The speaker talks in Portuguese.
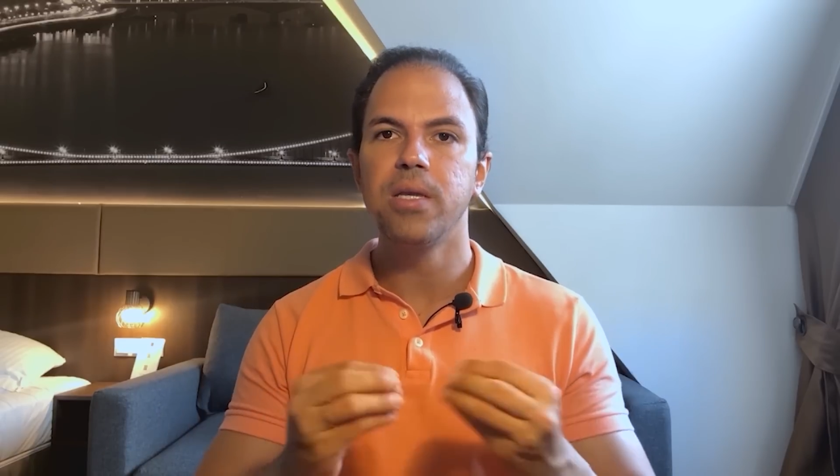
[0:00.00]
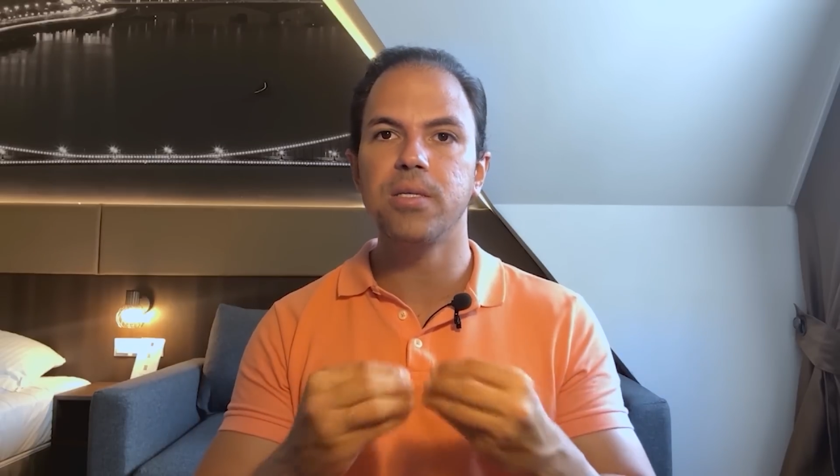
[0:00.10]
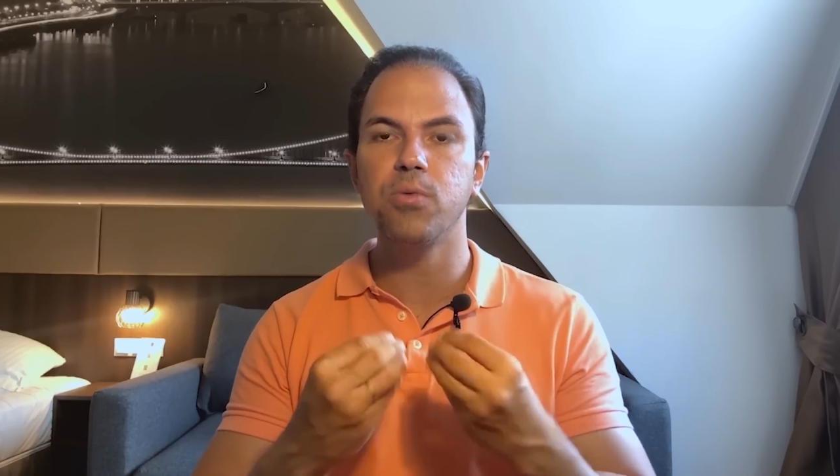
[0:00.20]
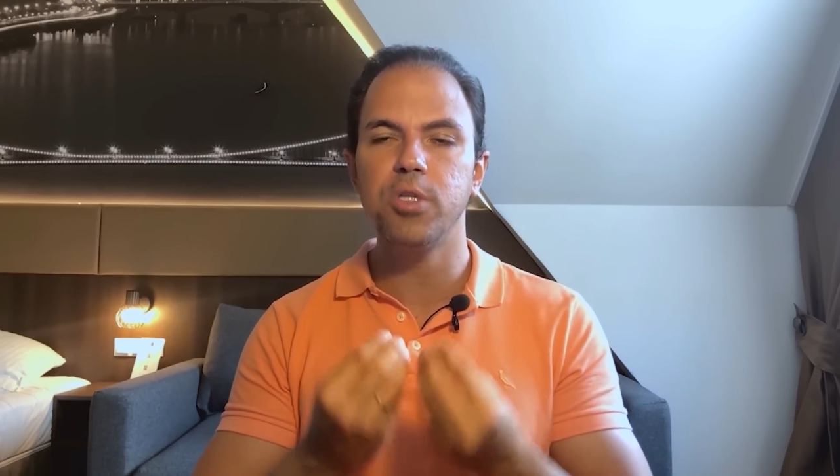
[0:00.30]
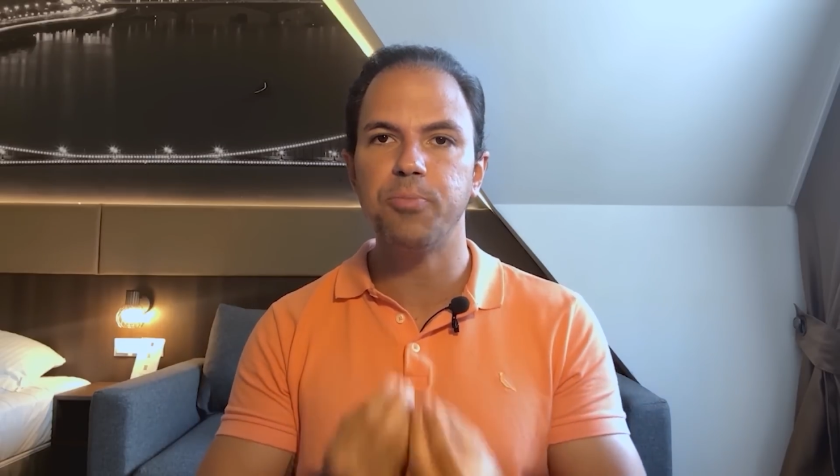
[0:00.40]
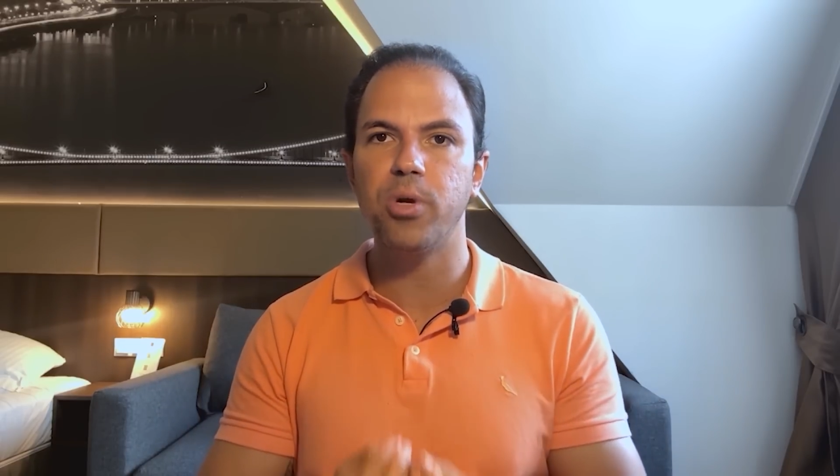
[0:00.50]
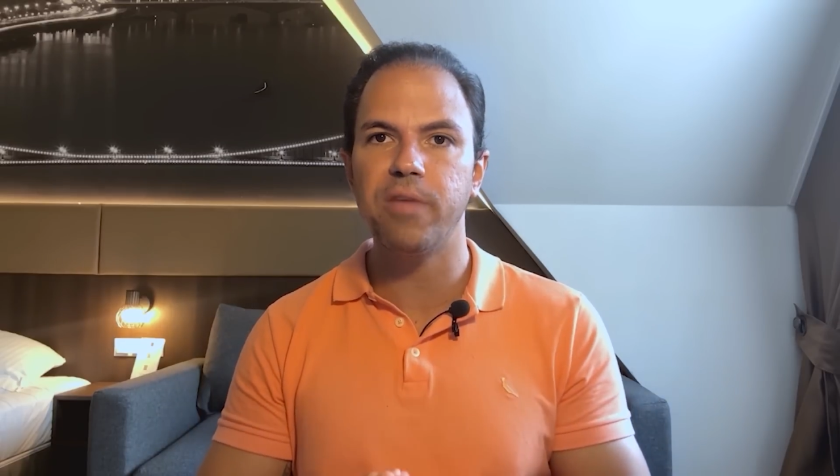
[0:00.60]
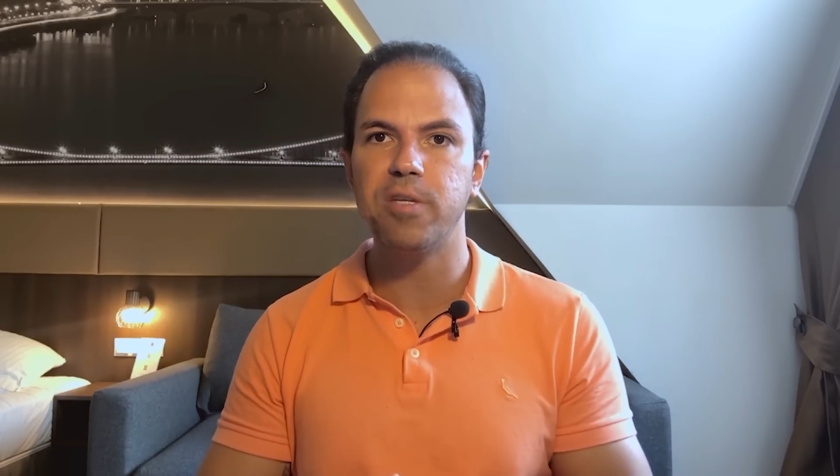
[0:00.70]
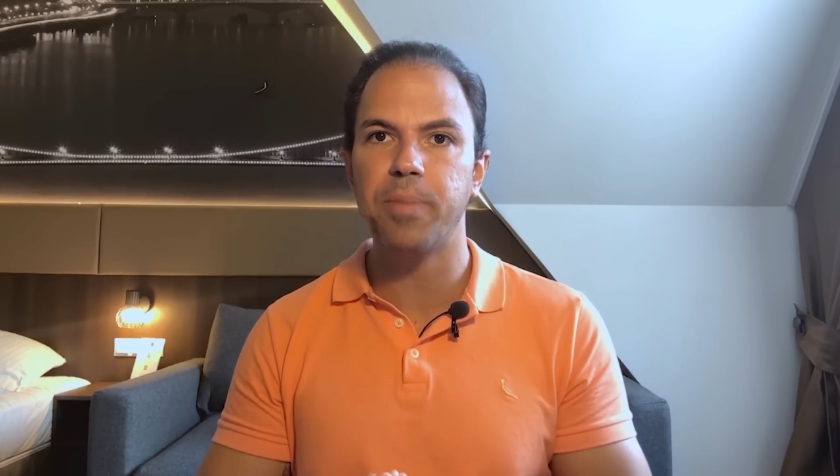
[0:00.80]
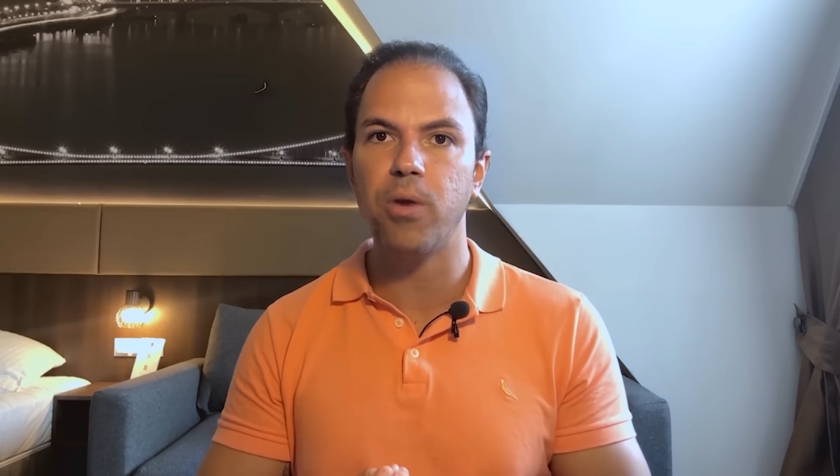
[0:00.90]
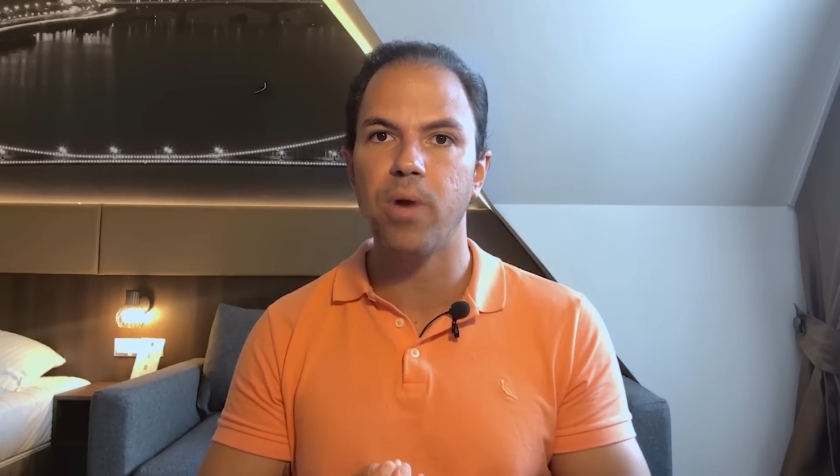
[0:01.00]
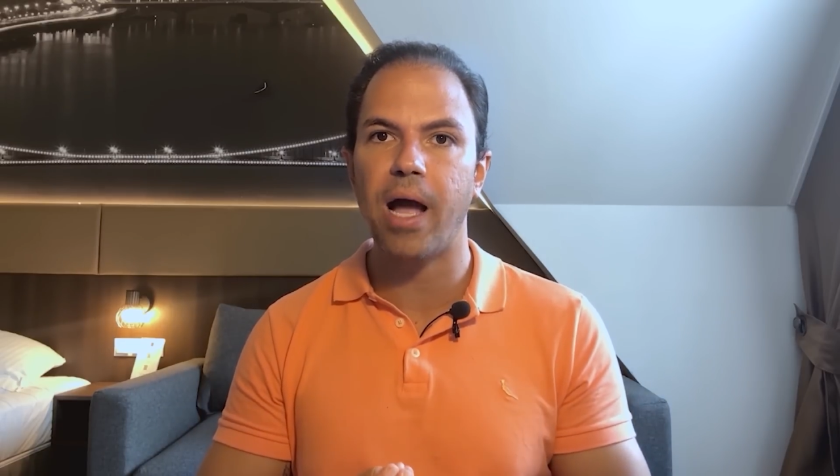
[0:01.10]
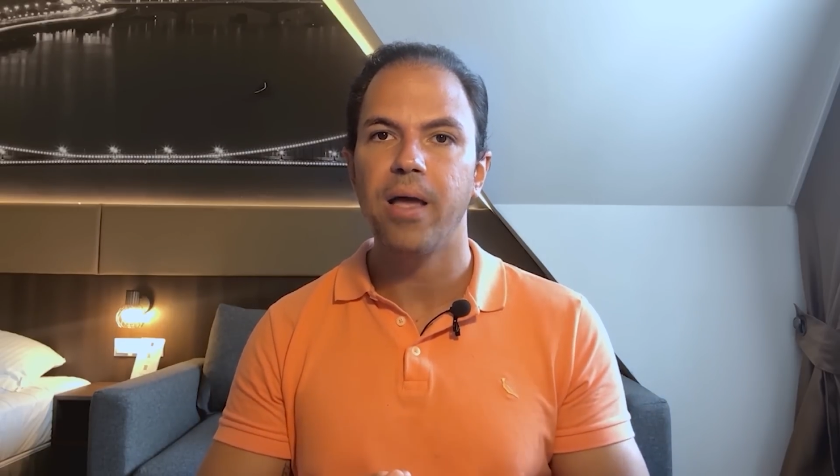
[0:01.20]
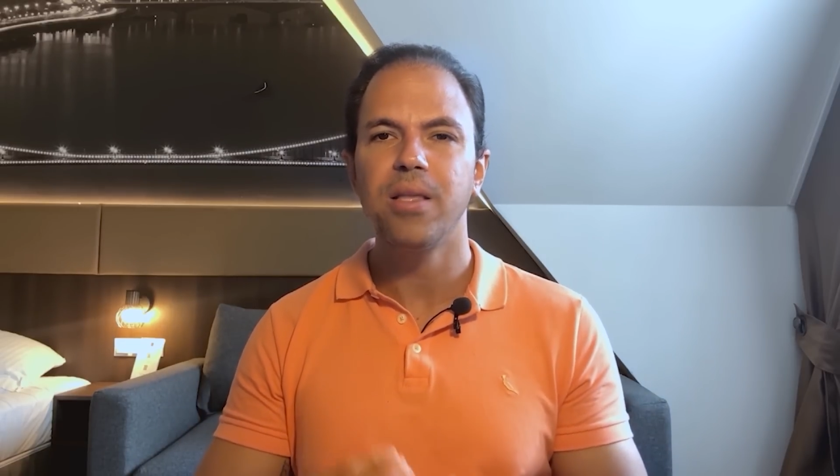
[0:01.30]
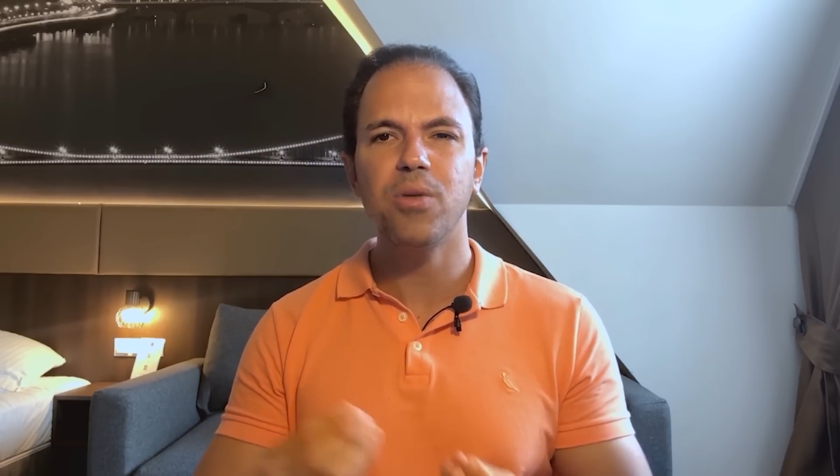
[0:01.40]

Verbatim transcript: estão disponíveis para alugar.